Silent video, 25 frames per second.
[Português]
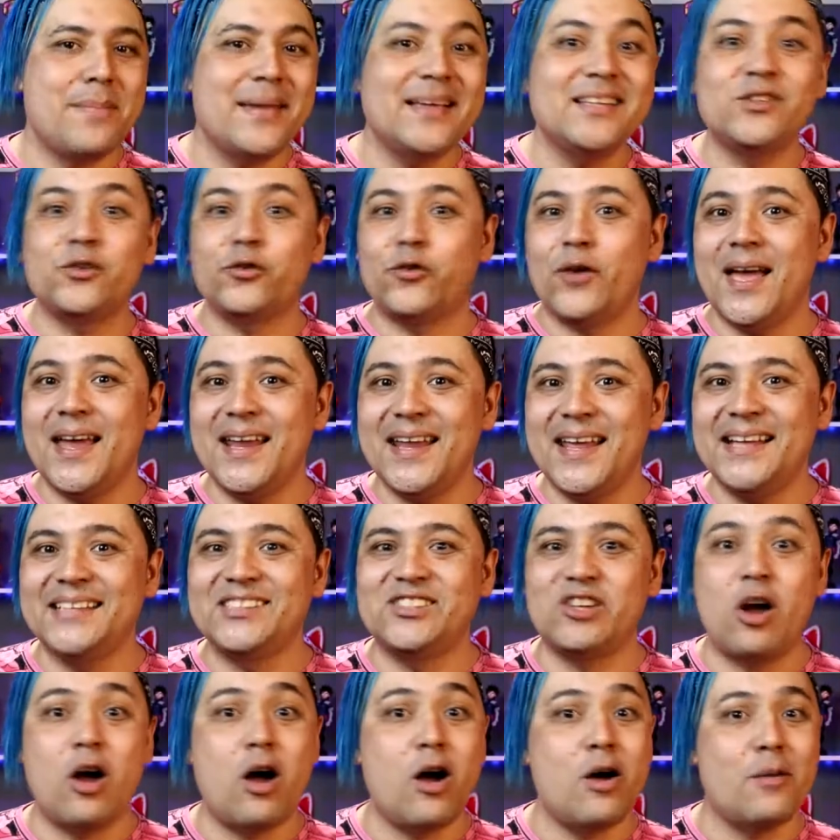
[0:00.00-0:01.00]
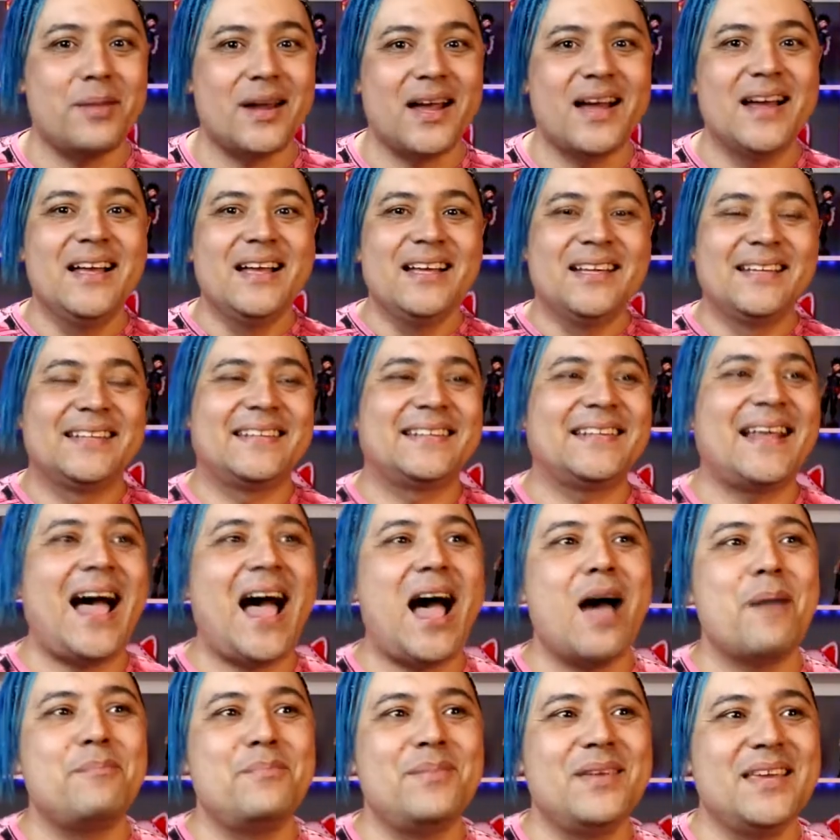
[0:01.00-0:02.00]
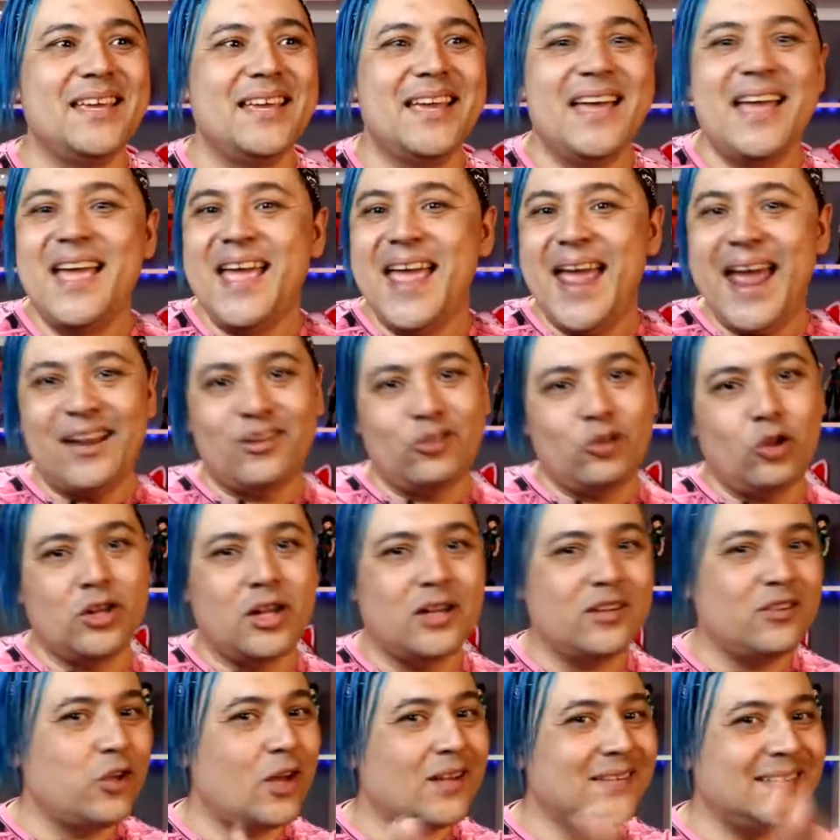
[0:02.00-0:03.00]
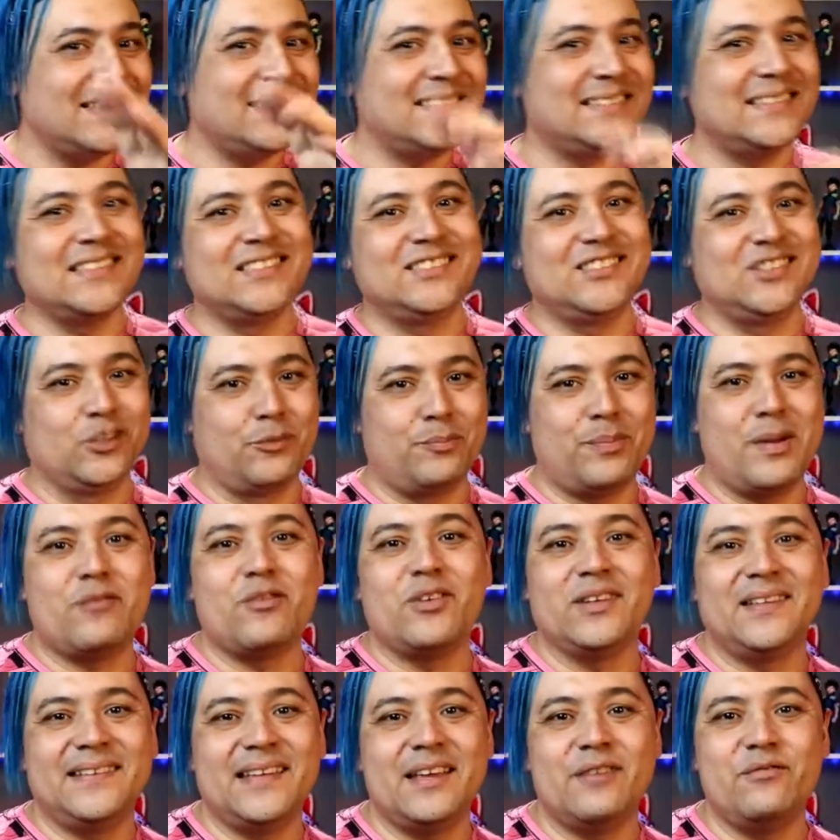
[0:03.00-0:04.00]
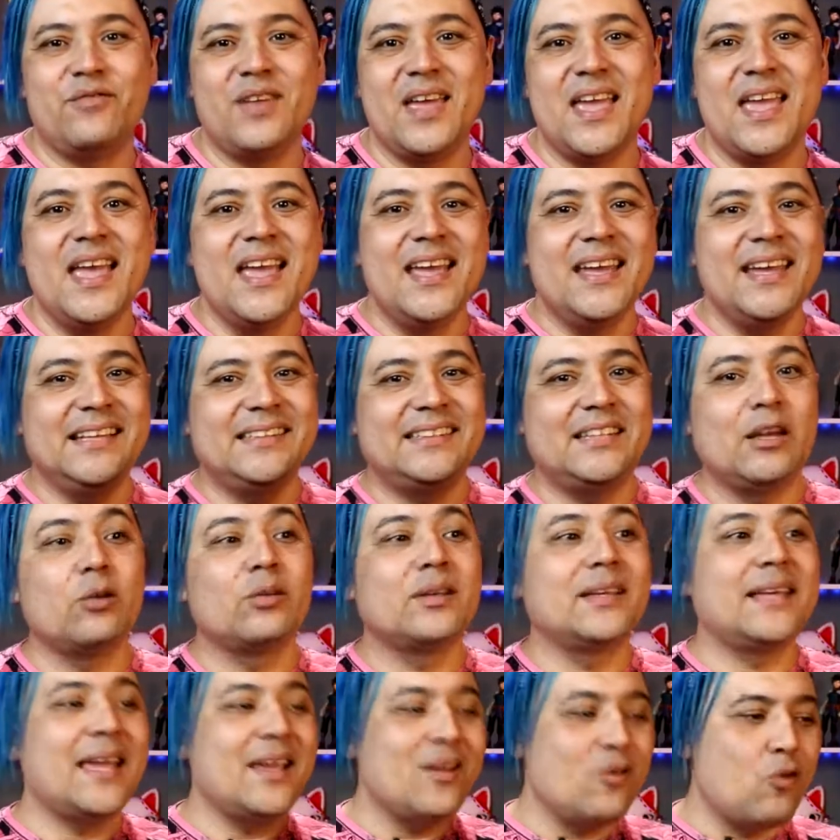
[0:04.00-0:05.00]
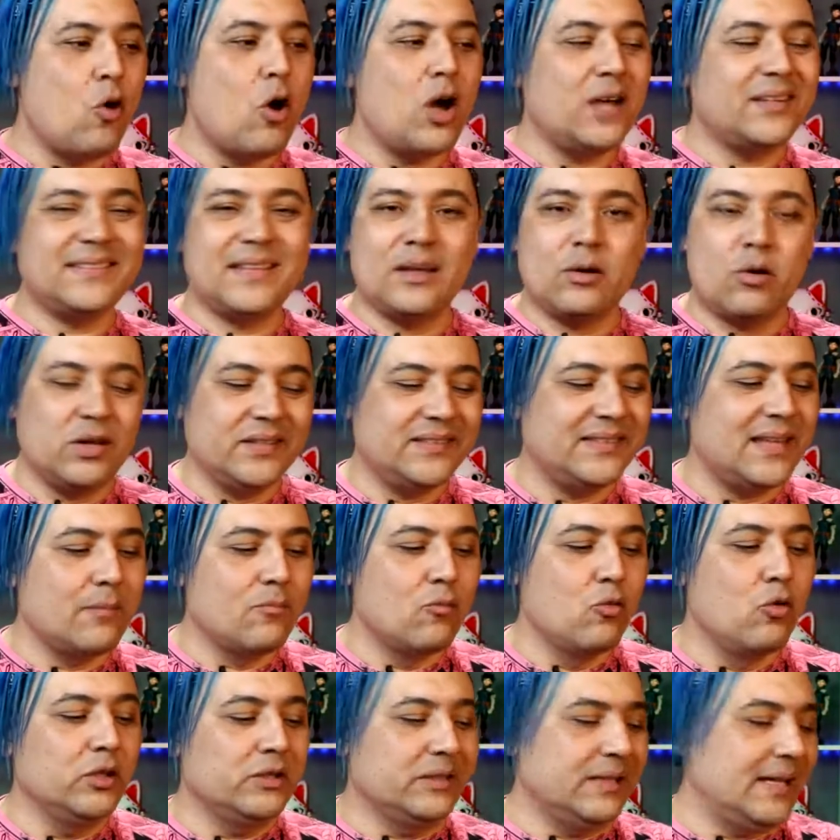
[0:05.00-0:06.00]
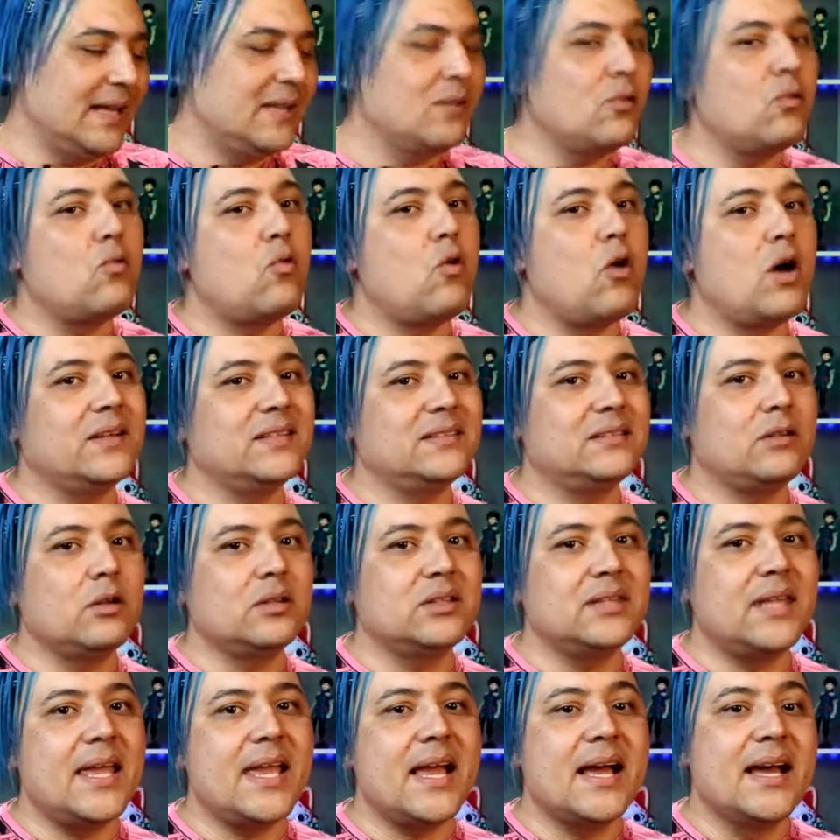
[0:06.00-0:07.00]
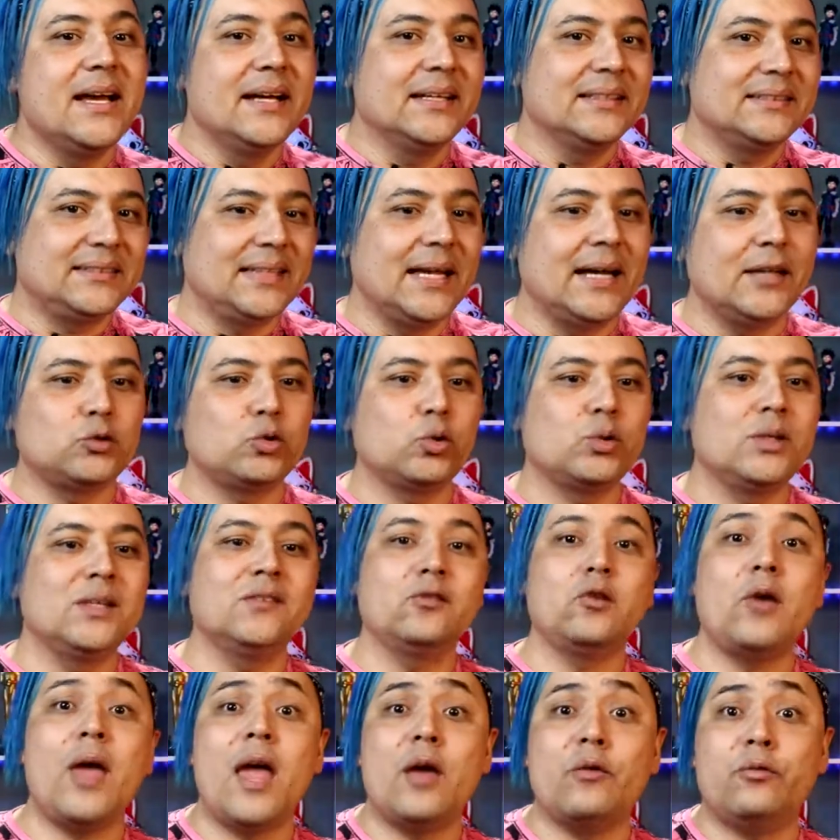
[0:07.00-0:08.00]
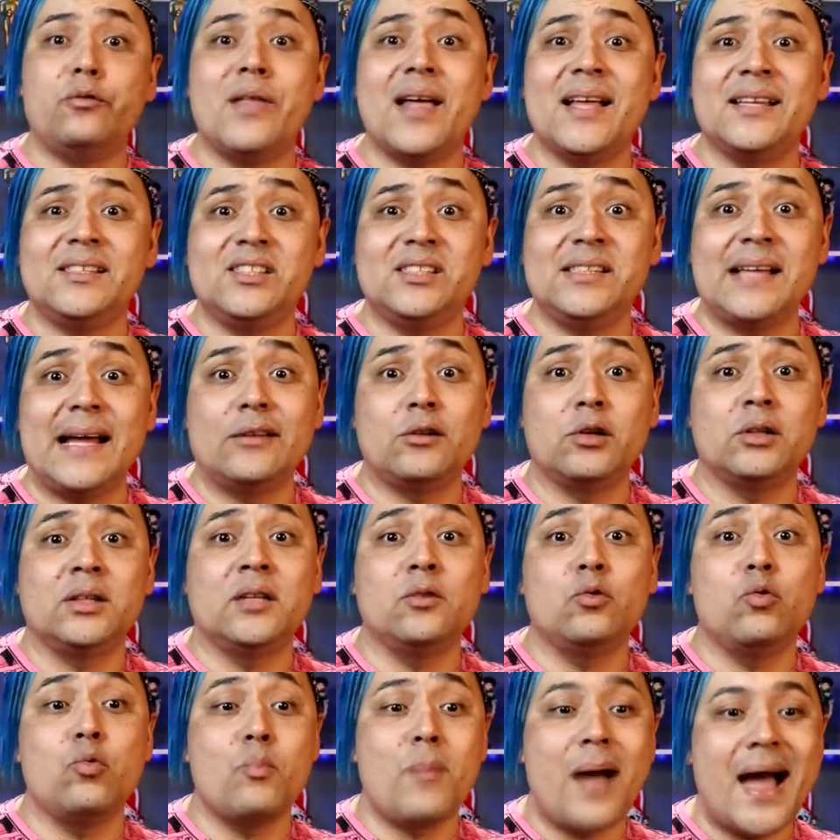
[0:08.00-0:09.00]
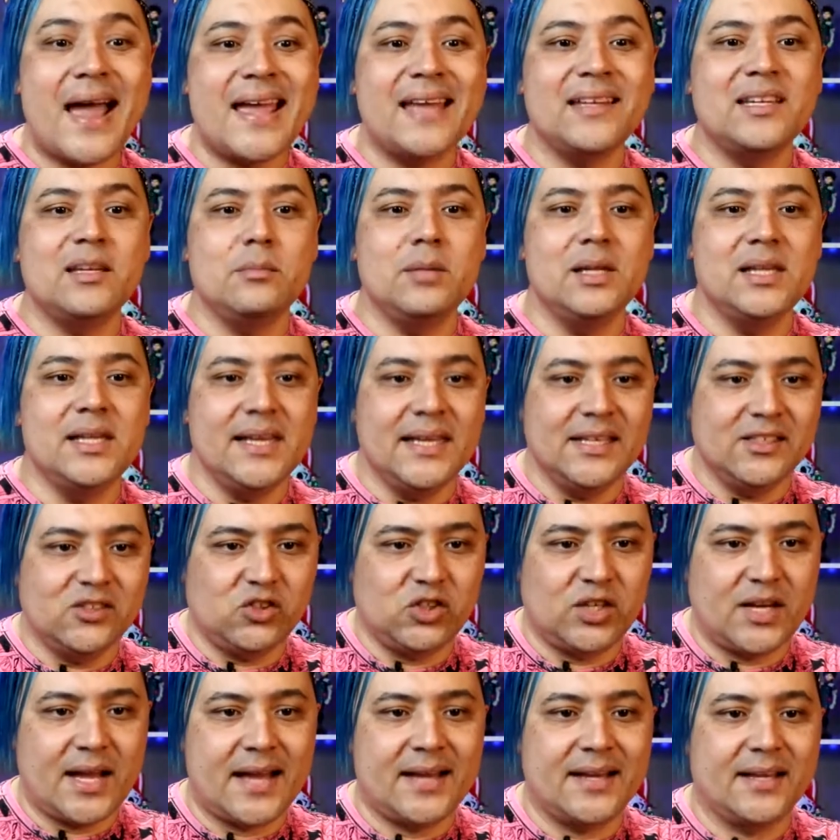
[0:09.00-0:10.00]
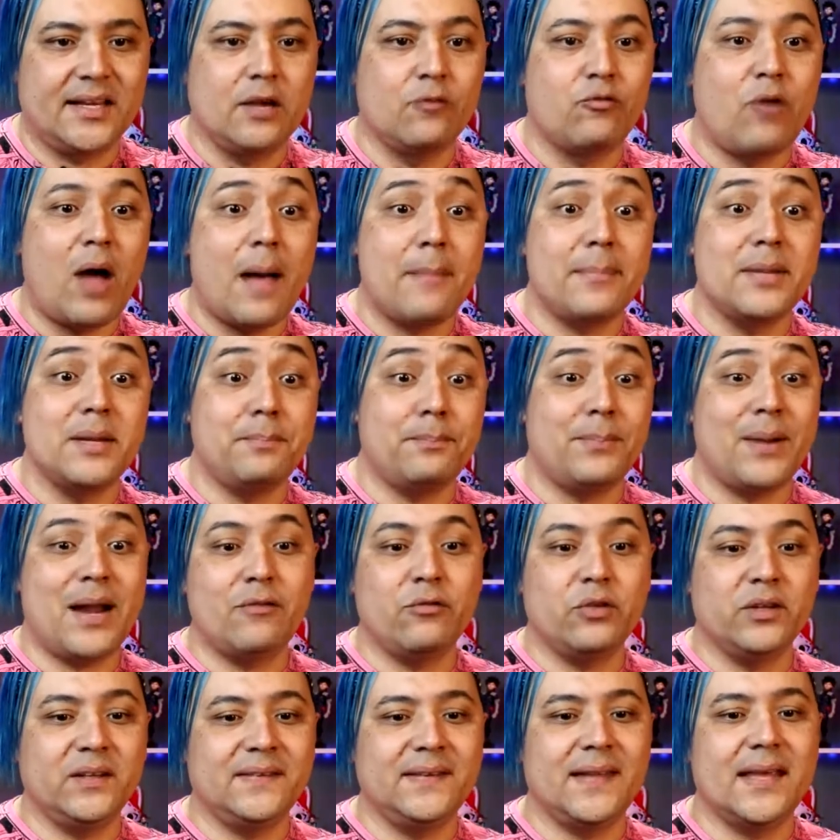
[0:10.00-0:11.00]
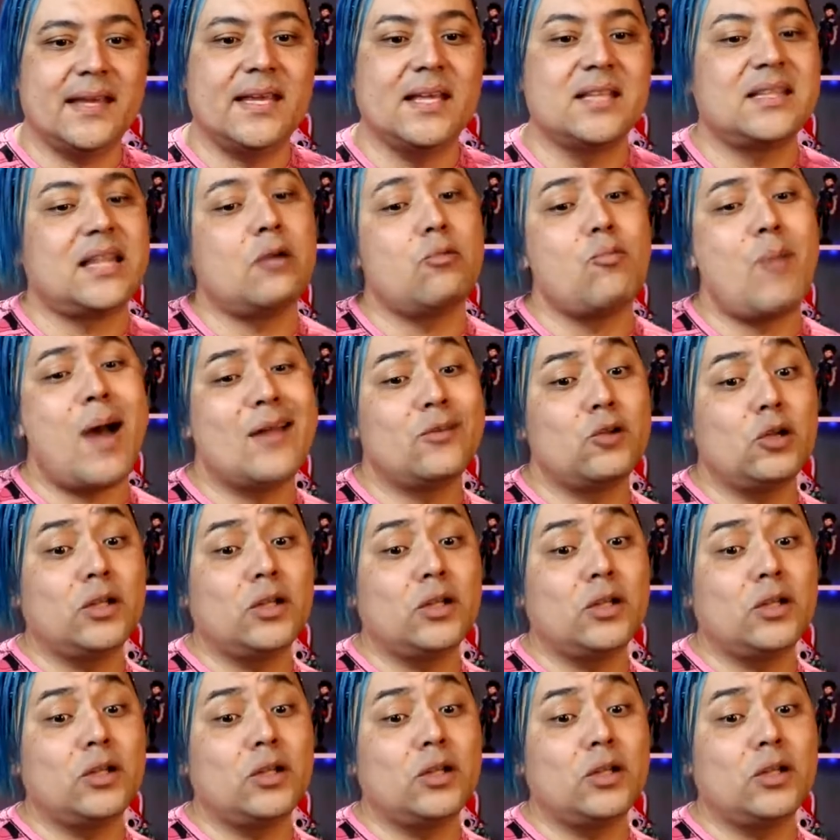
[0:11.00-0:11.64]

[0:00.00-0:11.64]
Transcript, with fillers: É bem diferente, é uma obra, sabe? É tudo só se assistindo para você ver. Então, quem gosta, gosta muito, quem não gosta, odeia. Tanto que isso reflete na nota do My Anime List, cara, que eu vou abrir para você aqui, tá uma